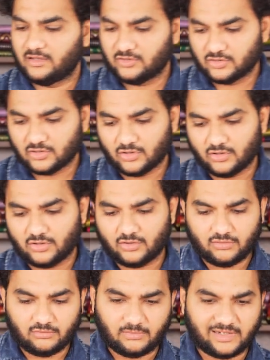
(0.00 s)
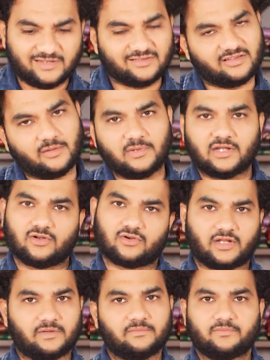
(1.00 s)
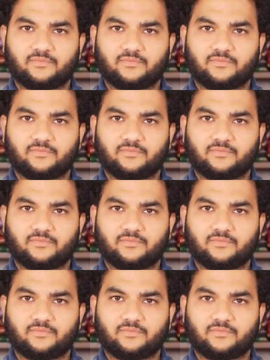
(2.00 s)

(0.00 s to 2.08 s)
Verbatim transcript: ఇందులో మళ్ళీ సెమీలు ఉంటాయి